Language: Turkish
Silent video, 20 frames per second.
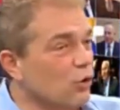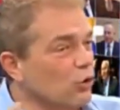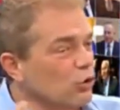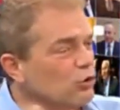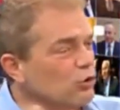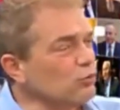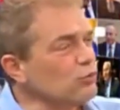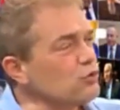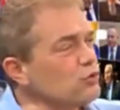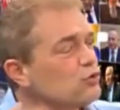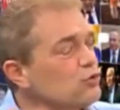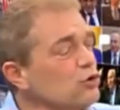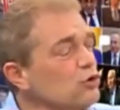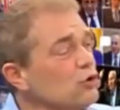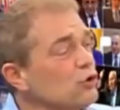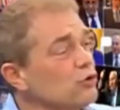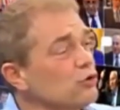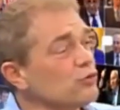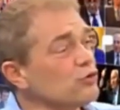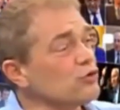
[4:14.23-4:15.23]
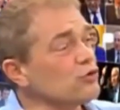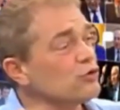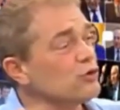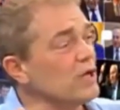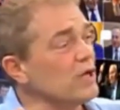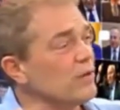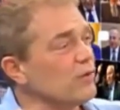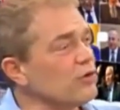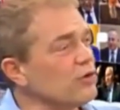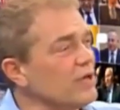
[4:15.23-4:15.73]
Olumlusuyla
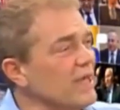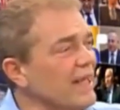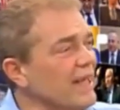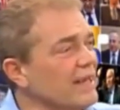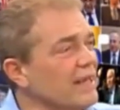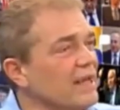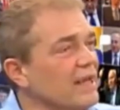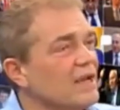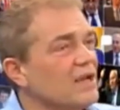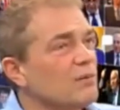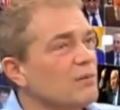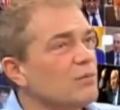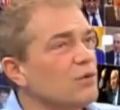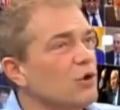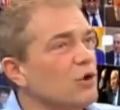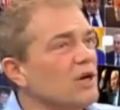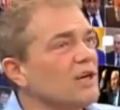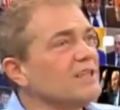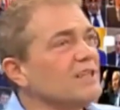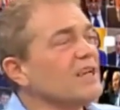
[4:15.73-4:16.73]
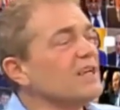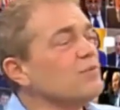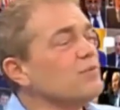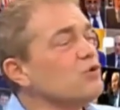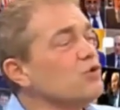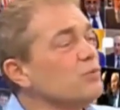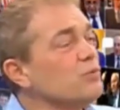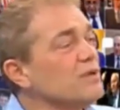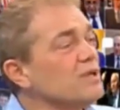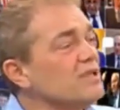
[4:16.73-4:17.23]
olumsuzuyla bunu yani bu o kadar
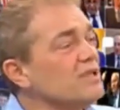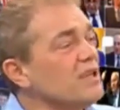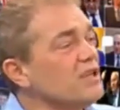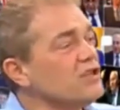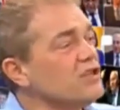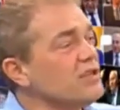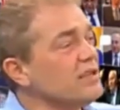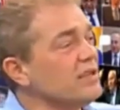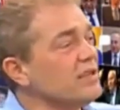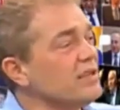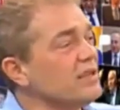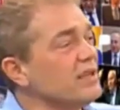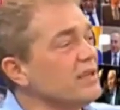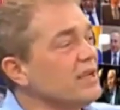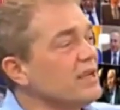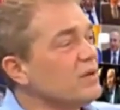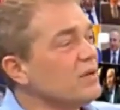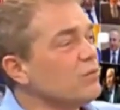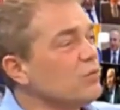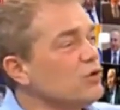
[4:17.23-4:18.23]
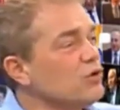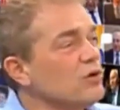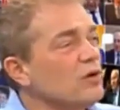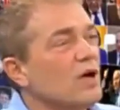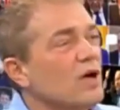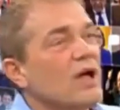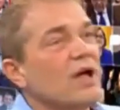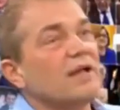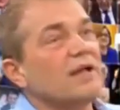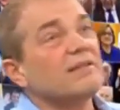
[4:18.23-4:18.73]
büyük bir değişiklik ki
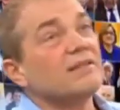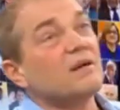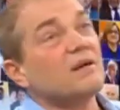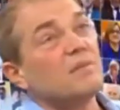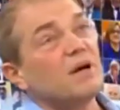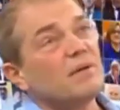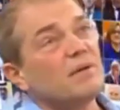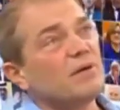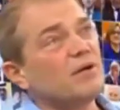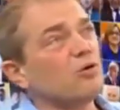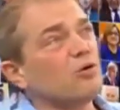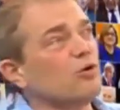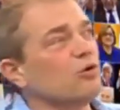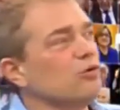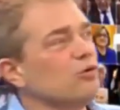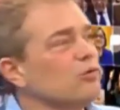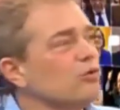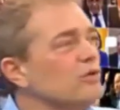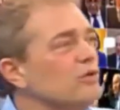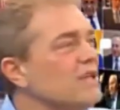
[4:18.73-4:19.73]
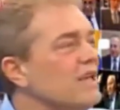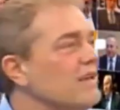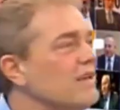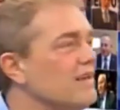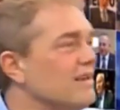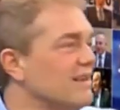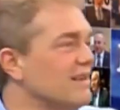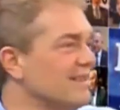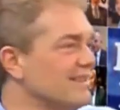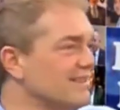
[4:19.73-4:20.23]
bunu tamamen olumlu
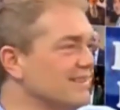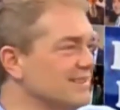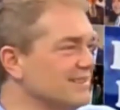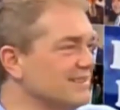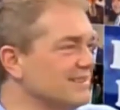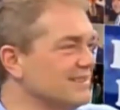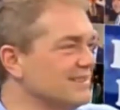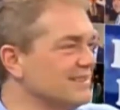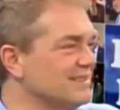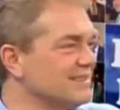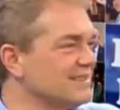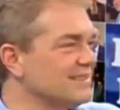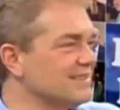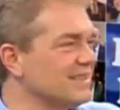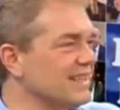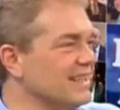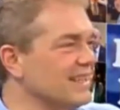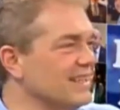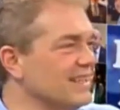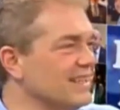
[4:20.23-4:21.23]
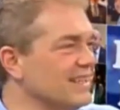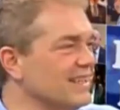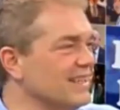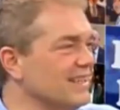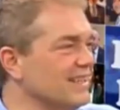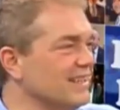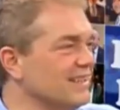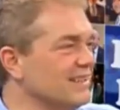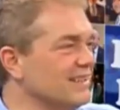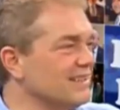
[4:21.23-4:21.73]
diye e,
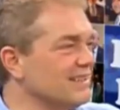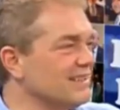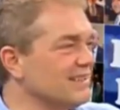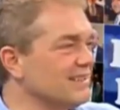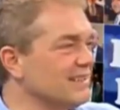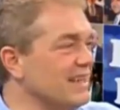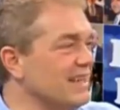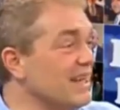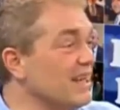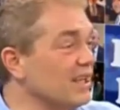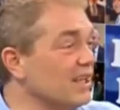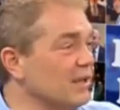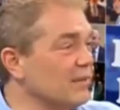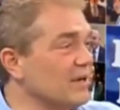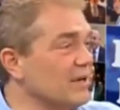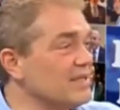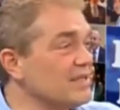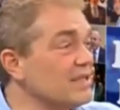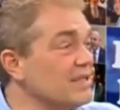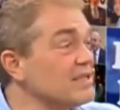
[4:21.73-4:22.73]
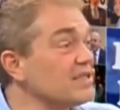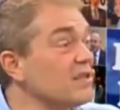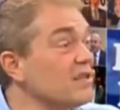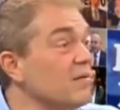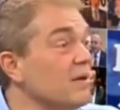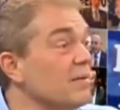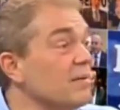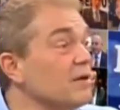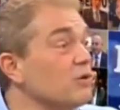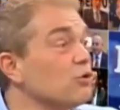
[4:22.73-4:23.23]
ele alamazsınız.
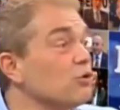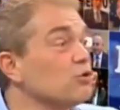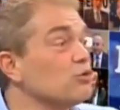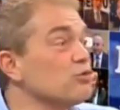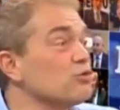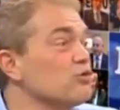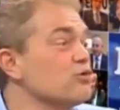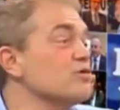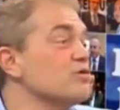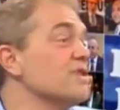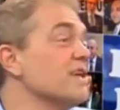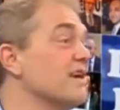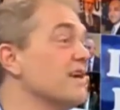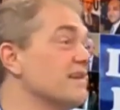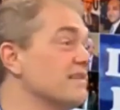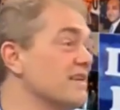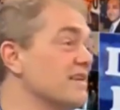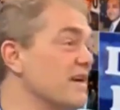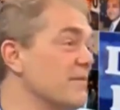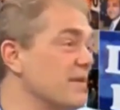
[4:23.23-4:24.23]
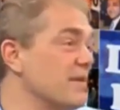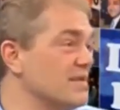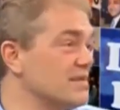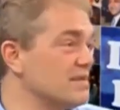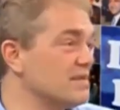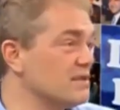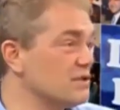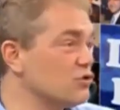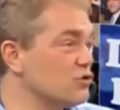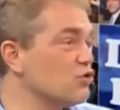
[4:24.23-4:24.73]
Tamamen olumsuz diye
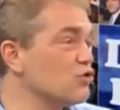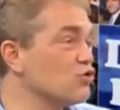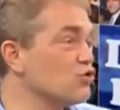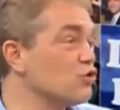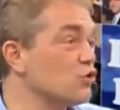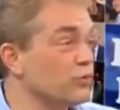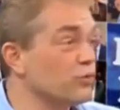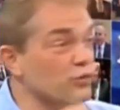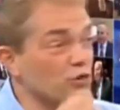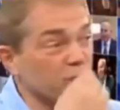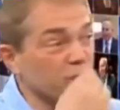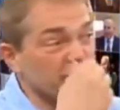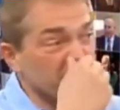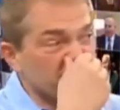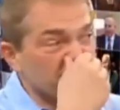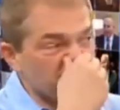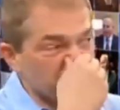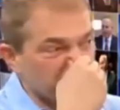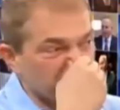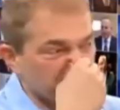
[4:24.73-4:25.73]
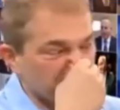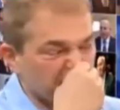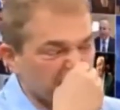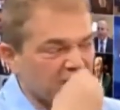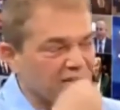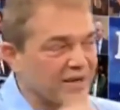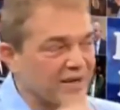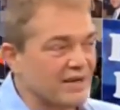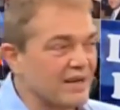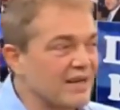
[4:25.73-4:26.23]
diyemezsiniz. Çünkü çok büyük bir
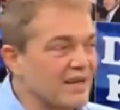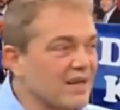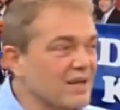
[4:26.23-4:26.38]
değişiklik var.